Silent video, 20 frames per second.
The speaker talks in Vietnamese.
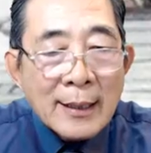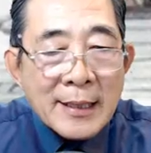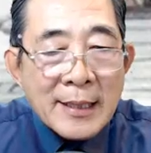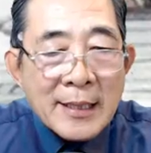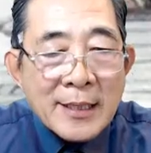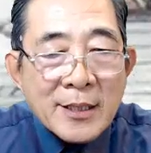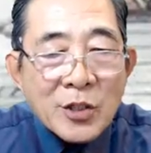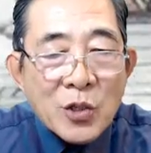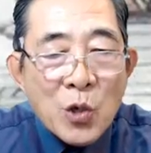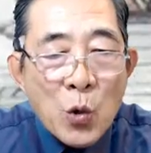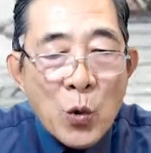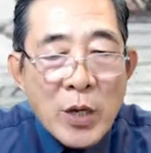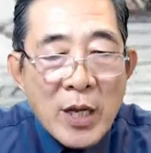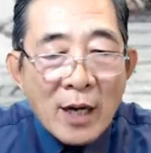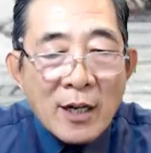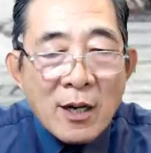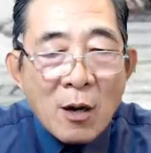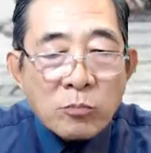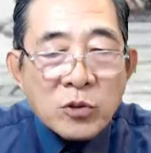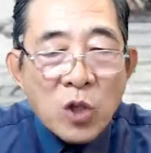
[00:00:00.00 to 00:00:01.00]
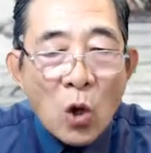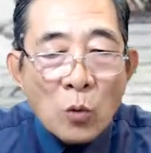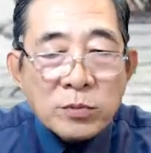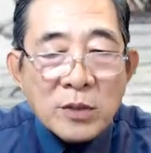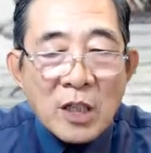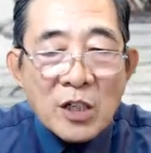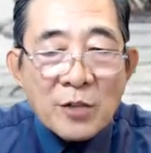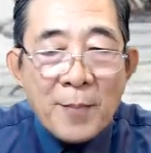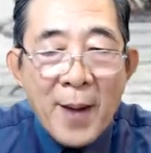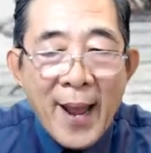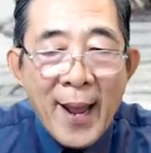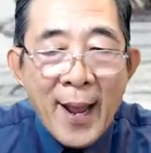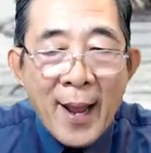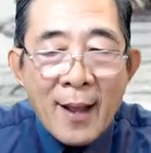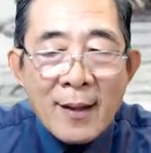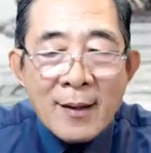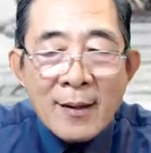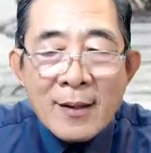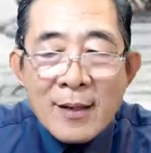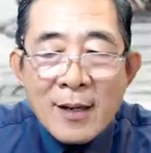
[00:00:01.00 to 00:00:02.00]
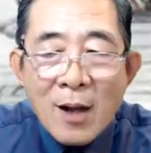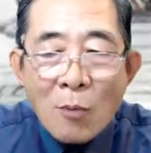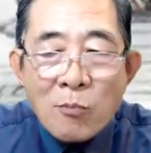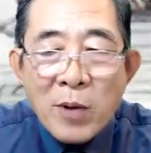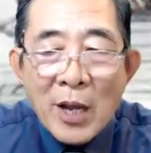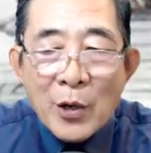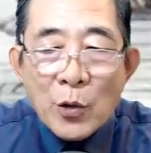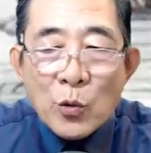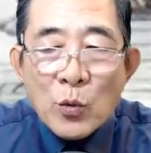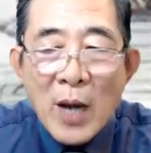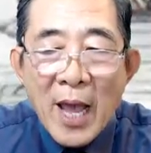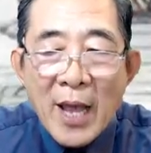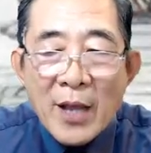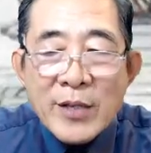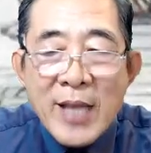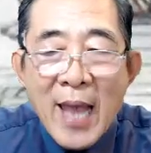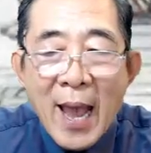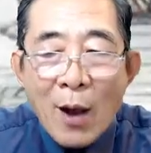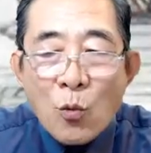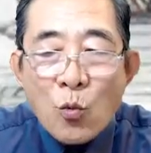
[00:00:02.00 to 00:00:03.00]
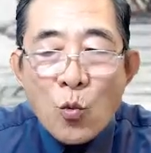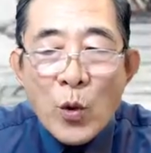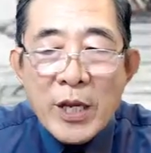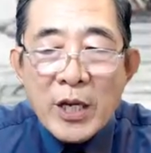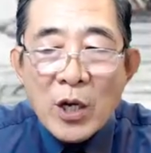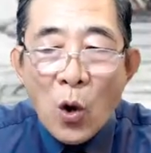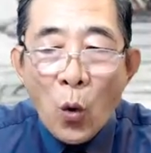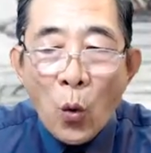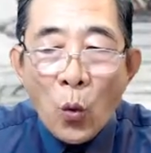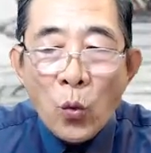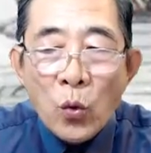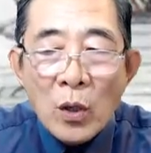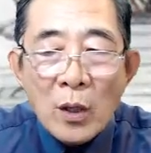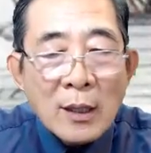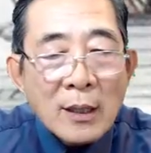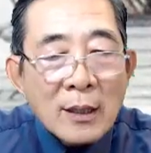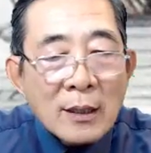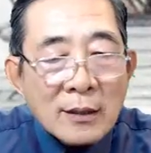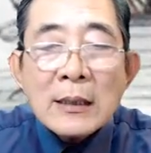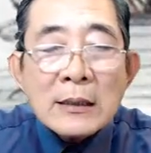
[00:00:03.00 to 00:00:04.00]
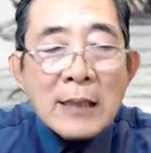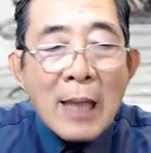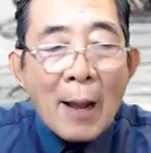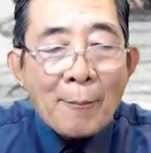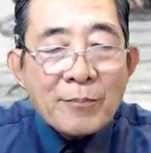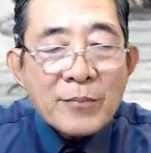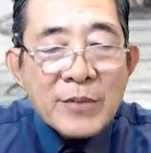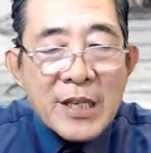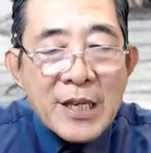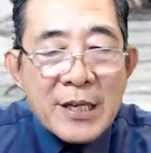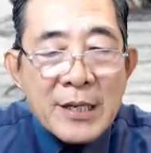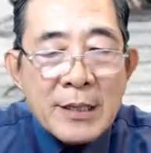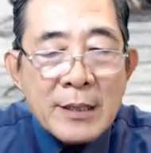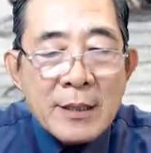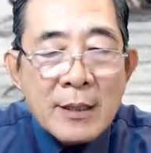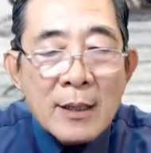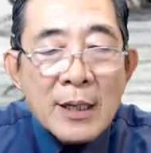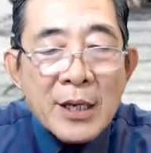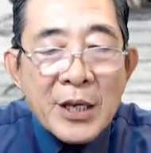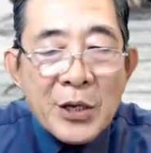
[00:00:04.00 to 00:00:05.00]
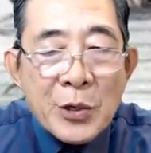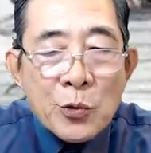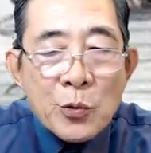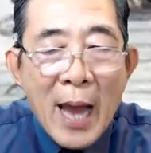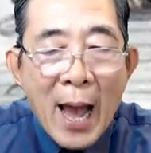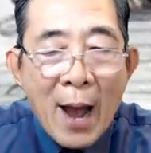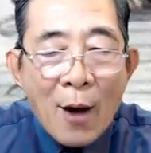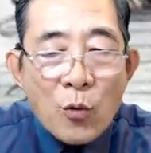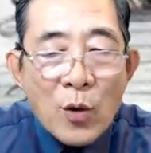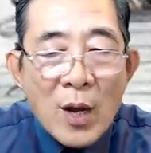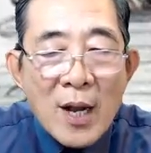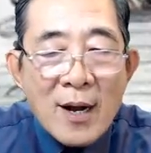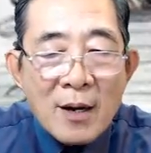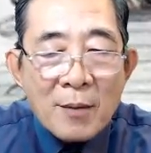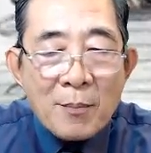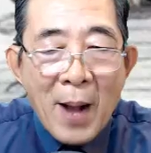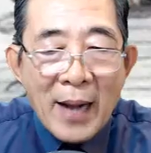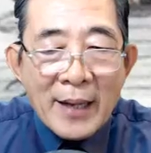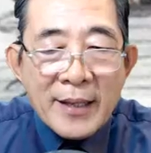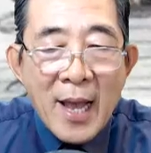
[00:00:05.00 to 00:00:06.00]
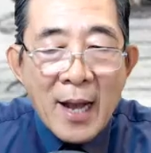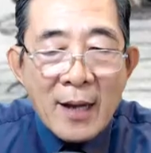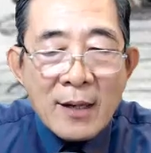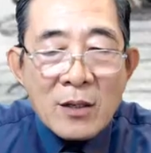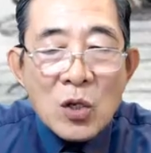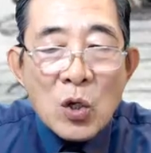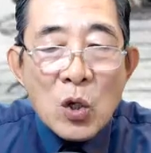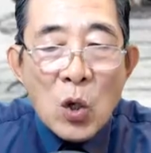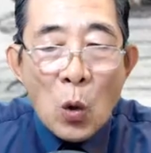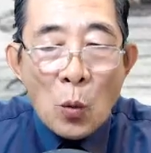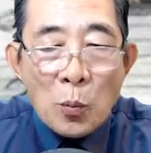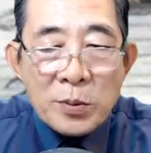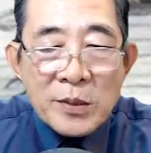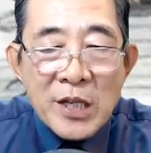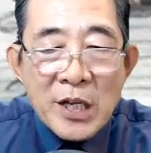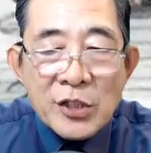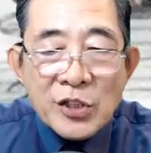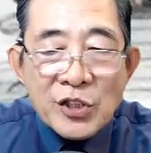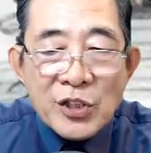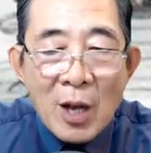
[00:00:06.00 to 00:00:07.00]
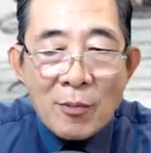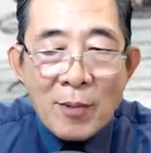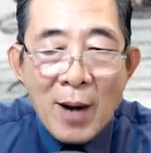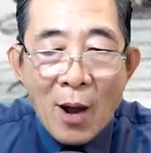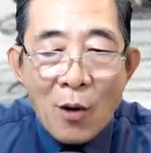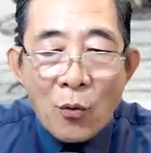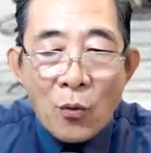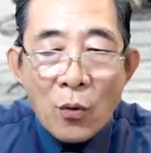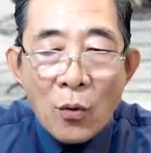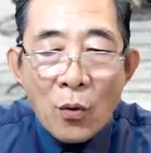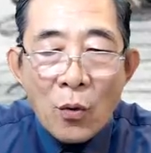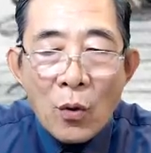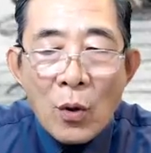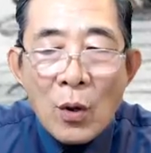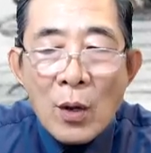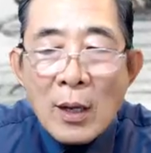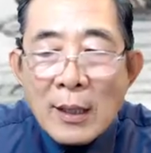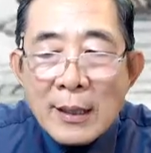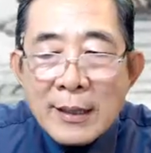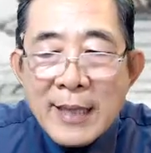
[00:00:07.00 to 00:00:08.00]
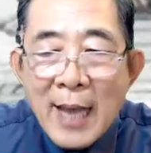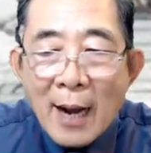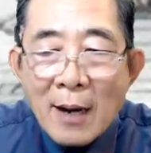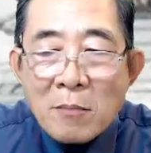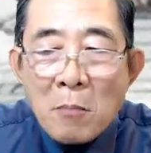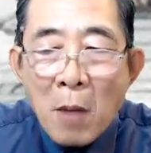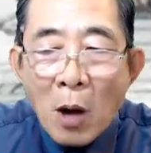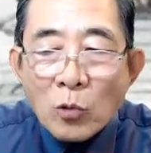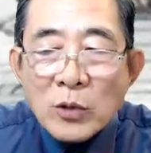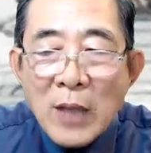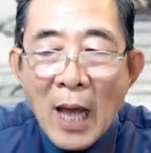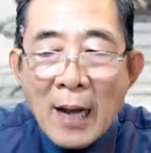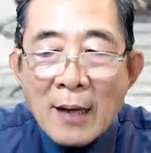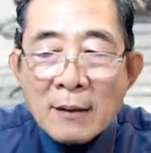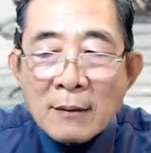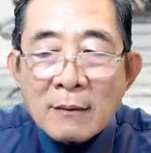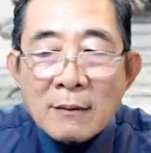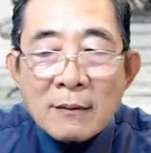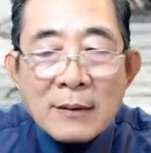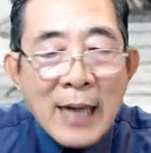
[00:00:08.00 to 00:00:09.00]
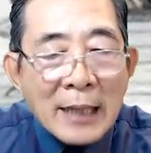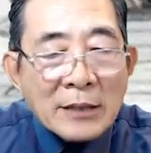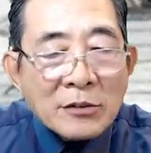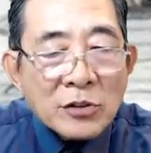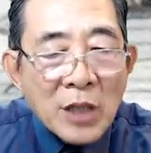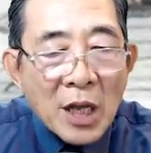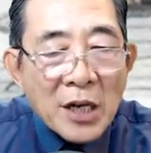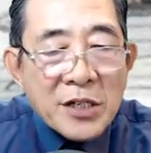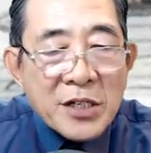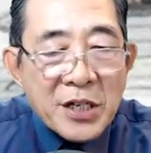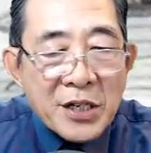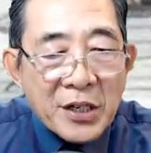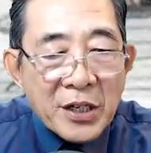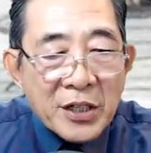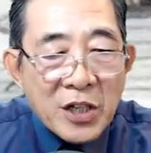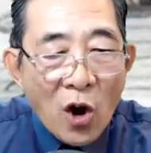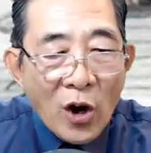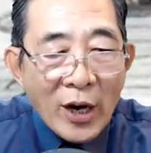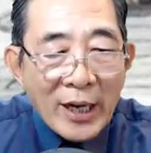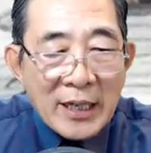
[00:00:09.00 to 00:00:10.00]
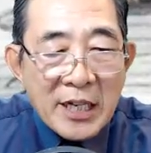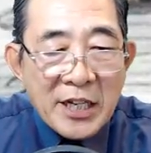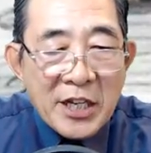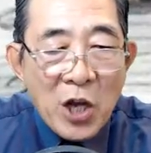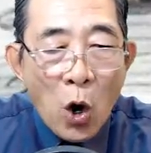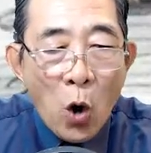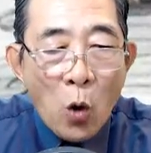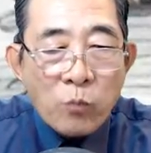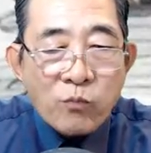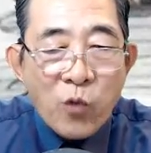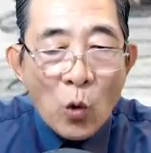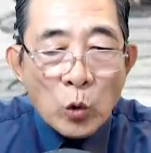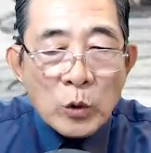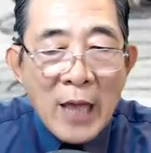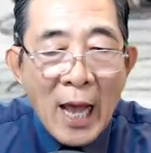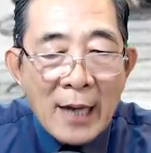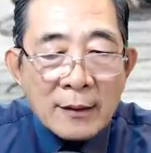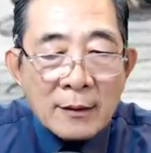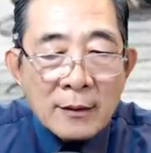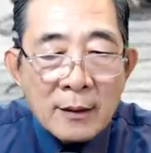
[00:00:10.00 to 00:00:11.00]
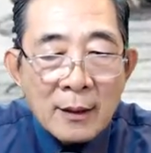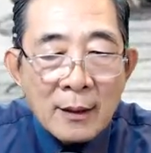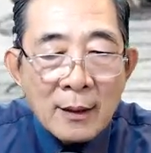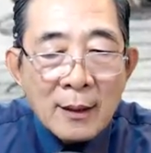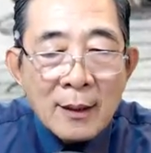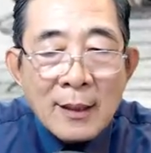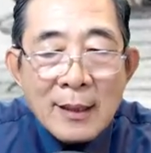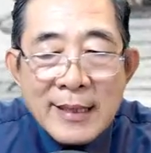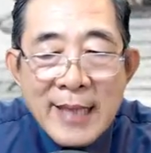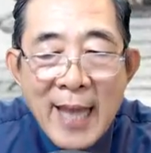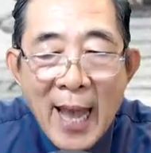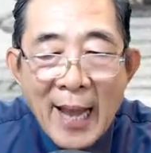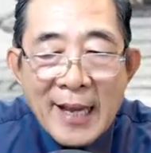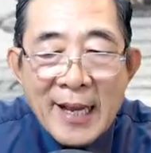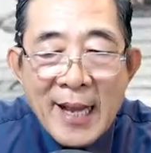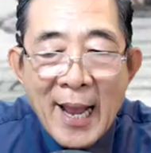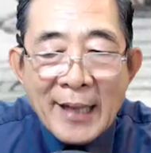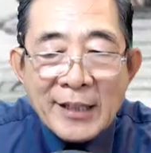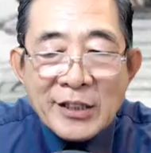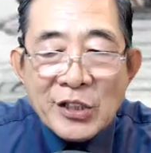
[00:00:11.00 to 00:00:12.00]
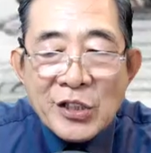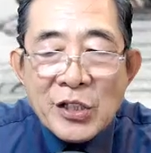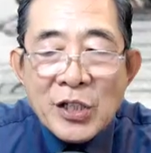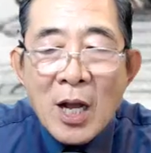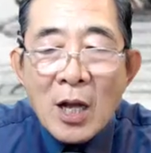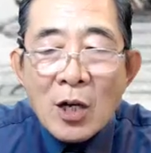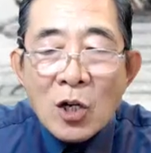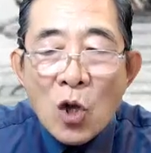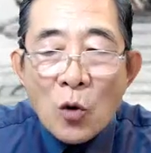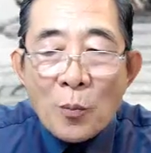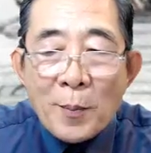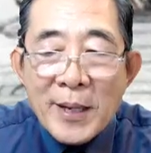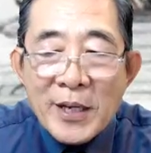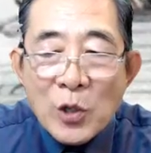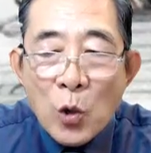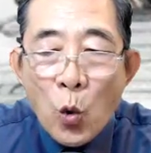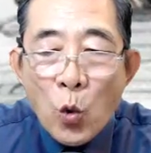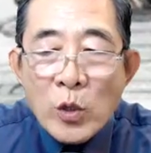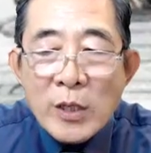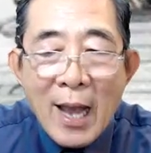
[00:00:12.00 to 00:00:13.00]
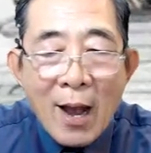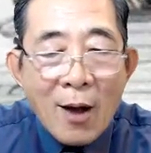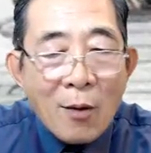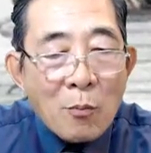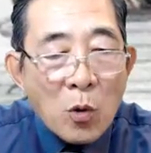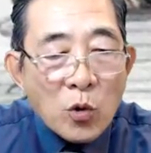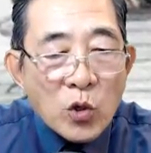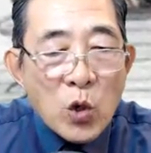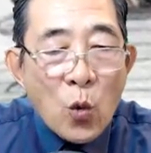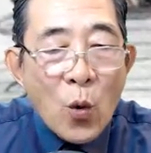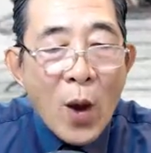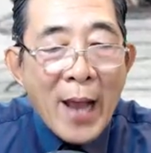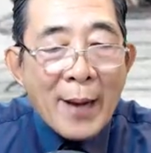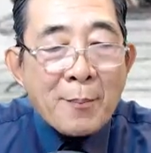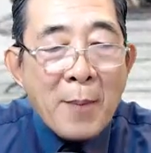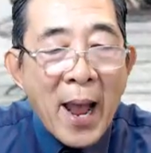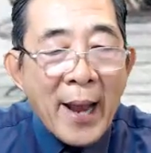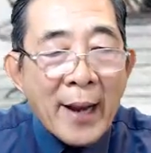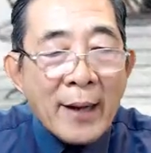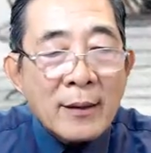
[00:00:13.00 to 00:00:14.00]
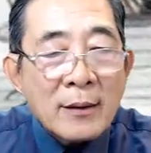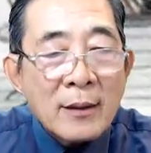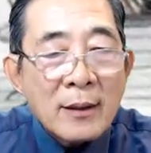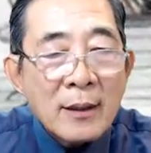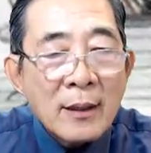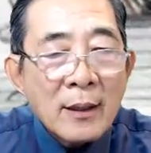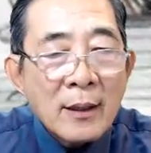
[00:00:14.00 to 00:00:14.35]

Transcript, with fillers: Được nuôi ở nông thôn từ bé, không hiểu lễ giáo quy củ, thậm chí hiếu đạo cơ bản nhất cũng dứt sau đầu. Dẫn mẫu thân đánh tới cửa đòi ly hôn phụ thân. Vài ngày trước còn bị cuốn vào một vụ án mạng.